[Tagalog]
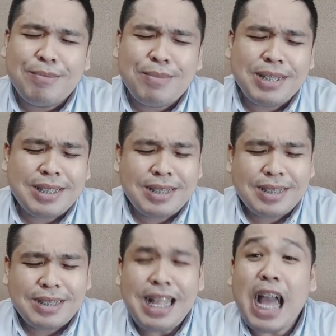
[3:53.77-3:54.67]

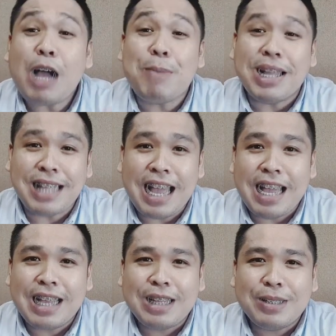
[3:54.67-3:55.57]
mas nakakabata
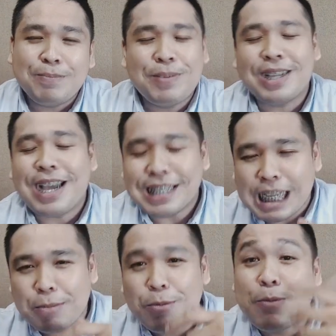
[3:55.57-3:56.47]
pag ang
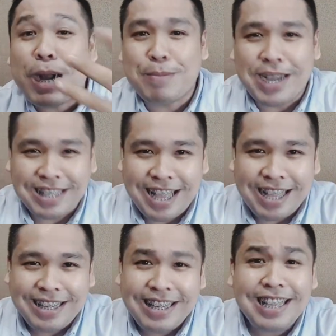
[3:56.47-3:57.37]
kasama mo mga bata.
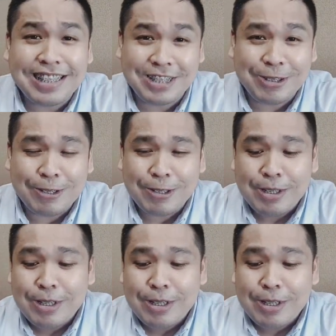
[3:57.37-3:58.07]
Nagets nyo?